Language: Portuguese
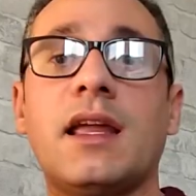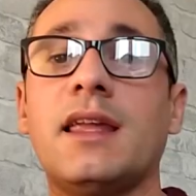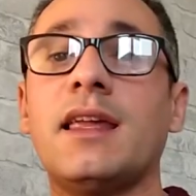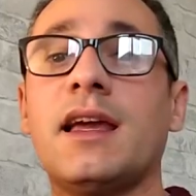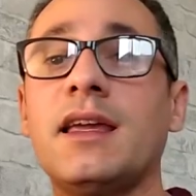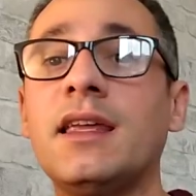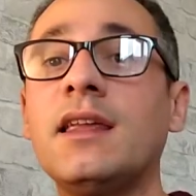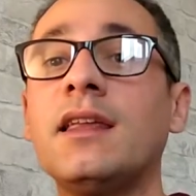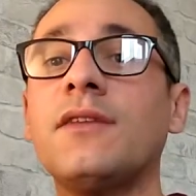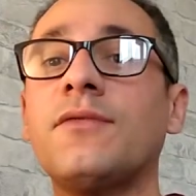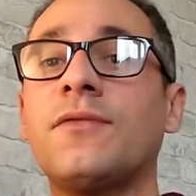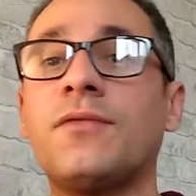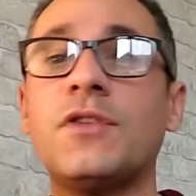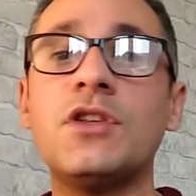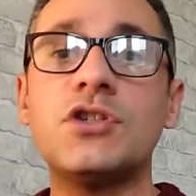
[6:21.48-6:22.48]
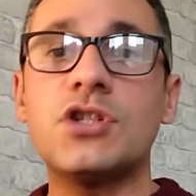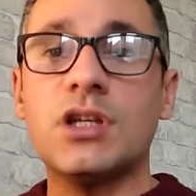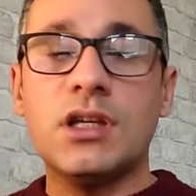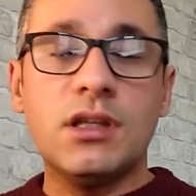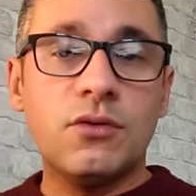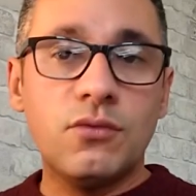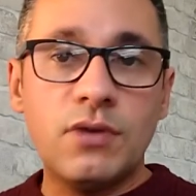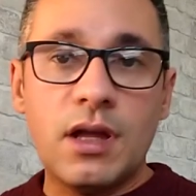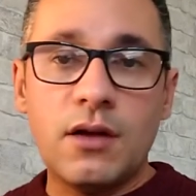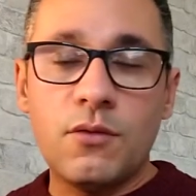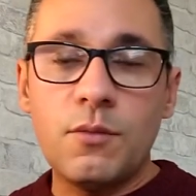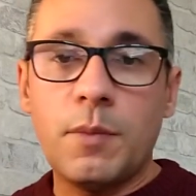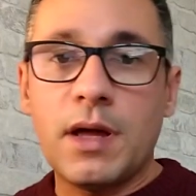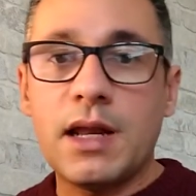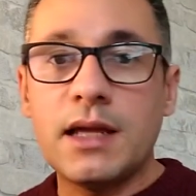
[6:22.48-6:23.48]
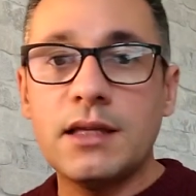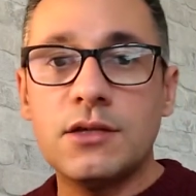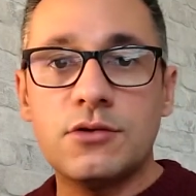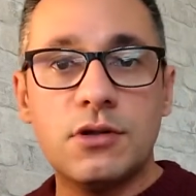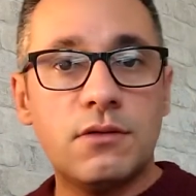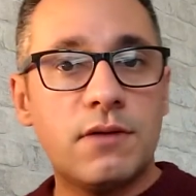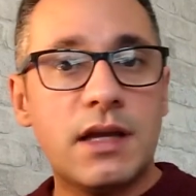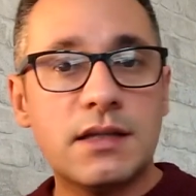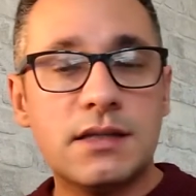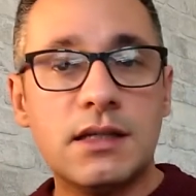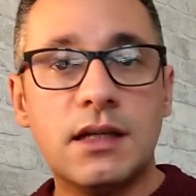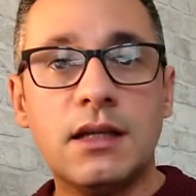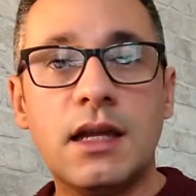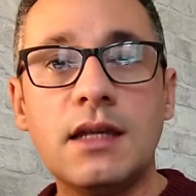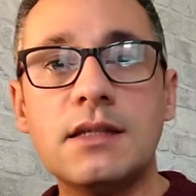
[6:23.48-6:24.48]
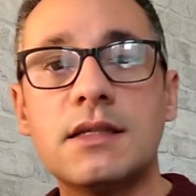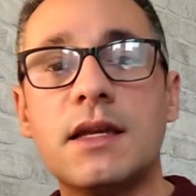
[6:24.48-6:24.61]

né? E aí finge que tudo é um paraíso e não é assim que tem que